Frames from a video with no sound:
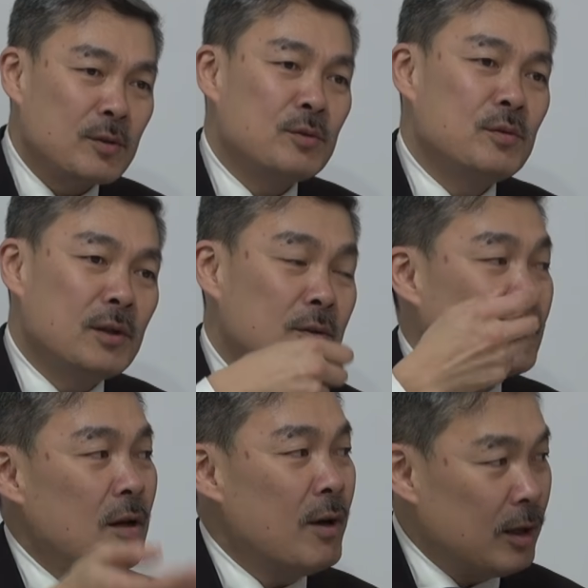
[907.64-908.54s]
た瞬間に
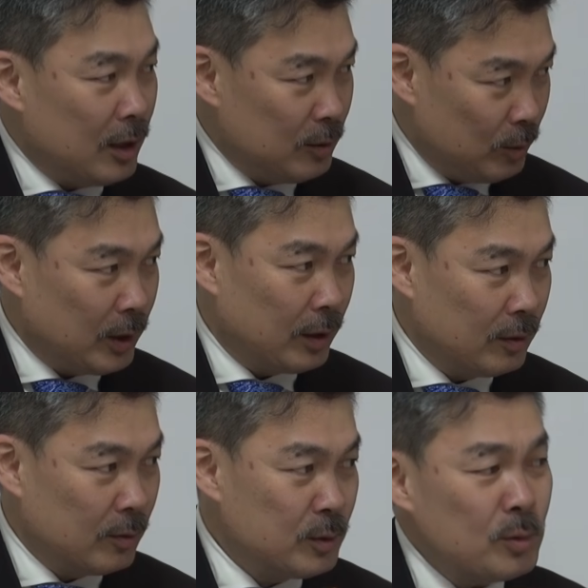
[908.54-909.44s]
使わないので、
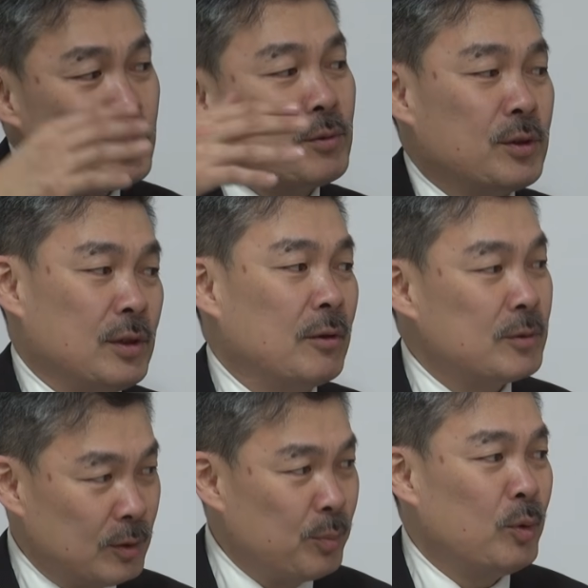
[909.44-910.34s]
でも貯蓄しちゃうん
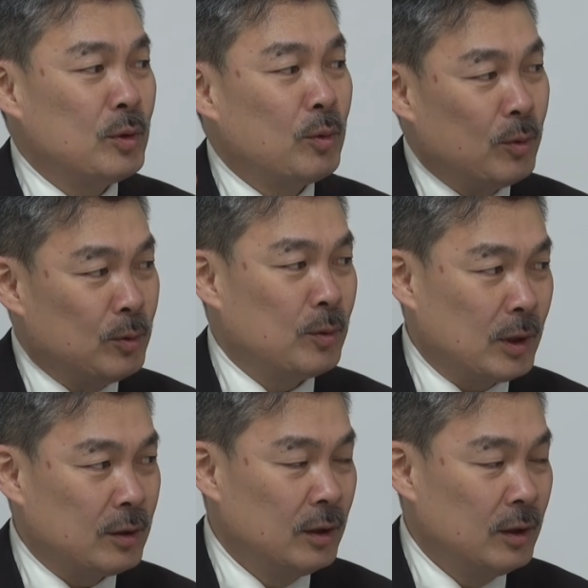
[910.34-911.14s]
ですよポイント置いといたり、